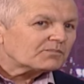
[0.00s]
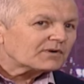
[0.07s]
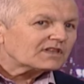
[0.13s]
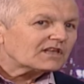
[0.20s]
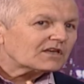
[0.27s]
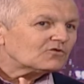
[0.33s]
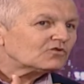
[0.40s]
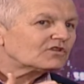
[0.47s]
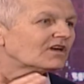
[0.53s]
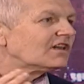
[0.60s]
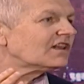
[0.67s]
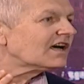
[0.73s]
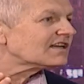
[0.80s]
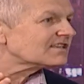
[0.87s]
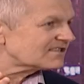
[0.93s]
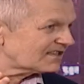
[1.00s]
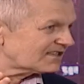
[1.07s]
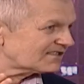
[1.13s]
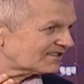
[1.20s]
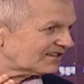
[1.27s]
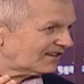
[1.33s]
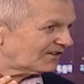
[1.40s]
придают
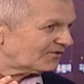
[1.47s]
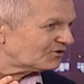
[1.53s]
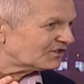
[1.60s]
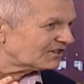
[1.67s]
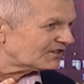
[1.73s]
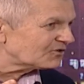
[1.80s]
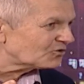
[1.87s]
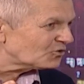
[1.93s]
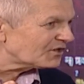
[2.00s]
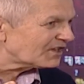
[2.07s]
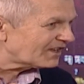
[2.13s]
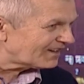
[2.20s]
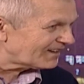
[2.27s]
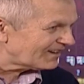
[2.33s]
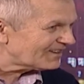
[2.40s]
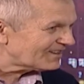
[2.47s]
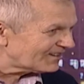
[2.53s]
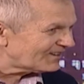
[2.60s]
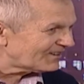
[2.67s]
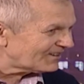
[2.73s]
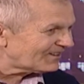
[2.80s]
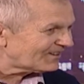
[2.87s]
гласности вот итоги
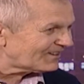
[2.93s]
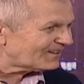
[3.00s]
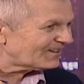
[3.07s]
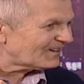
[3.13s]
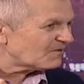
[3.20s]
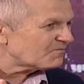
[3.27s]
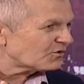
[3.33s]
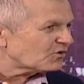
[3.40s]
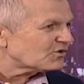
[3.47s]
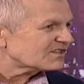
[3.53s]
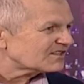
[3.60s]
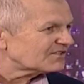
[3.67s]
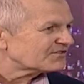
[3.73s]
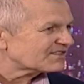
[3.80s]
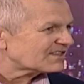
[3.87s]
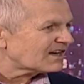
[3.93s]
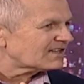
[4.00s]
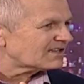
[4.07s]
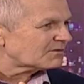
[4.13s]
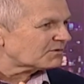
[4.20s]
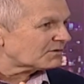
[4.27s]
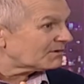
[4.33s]
этих э, опросов в
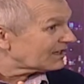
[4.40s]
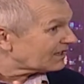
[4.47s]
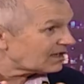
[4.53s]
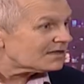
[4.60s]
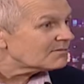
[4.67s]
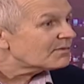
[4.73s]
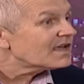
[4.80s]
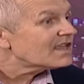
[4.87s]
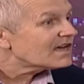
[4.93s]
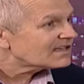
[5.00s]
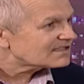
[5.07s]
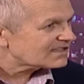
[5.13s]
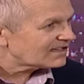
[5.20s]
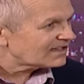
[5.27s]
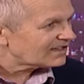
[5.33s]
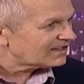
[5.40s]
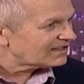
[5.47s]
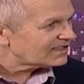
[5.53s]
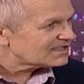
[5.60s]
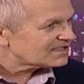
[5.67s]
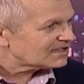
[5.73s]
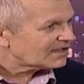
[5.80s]
странах Прибалтики. Они боятся их
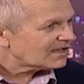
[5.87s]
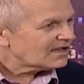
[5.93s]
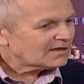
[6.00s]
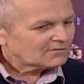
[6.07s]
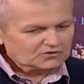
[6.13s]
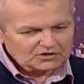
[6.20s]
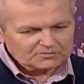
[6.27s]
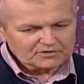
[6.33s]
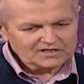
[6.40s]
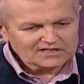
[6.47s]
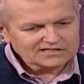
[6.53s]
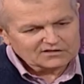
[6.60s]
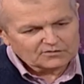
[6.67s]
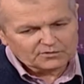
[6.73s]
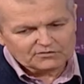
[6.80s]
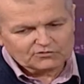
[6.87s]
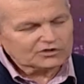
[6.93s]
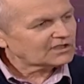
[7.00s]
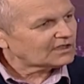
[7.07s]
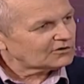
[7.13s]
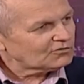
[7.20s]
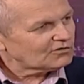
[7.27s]
огласить. Потому что правительство
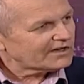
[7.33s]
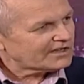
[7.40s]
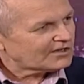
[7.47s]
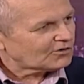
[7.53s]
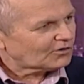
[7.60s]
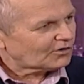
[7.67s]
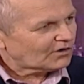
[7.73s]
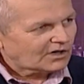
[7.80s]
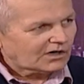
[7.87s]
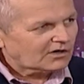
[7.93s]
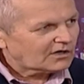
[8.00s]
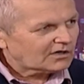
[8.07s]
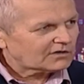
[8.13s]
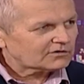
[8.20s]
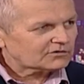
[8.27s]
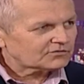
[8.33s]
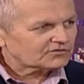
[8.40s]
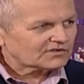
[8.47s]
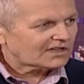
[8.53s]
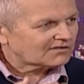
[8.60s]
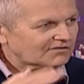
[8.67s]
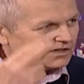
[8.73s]
проводит одну линию, а
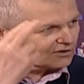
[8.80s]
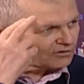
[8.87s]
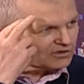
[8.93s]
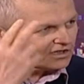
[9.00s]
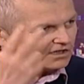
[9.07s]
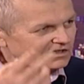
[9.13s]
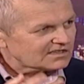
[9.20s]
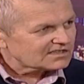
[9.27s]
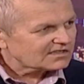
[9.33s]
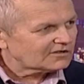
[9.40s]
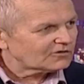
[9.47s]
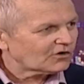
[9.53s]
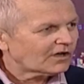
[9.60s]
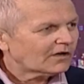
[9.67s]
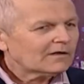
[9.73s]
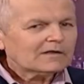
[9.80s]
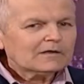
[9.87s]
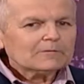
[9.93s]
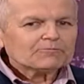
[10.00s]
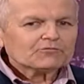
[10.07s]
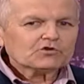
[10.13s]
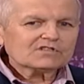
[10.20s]
в головах людей несколько иное.
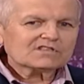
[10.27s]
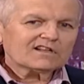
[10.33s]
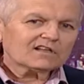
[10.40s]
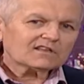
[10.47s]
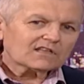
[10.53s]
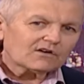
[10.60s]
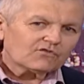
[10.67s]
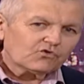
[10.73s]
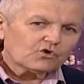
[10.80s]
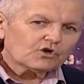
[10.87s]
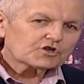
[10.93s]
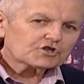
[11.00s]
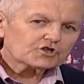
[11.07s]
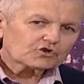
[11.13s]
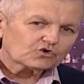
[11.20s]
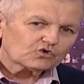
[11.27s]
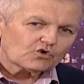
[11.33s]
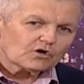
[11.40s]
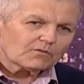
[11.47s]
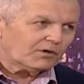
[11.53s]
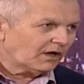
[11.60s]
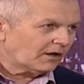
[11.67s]
То есть для того,
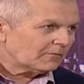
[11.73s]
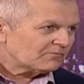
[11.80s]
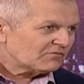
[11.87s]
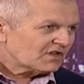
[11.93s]
чтобы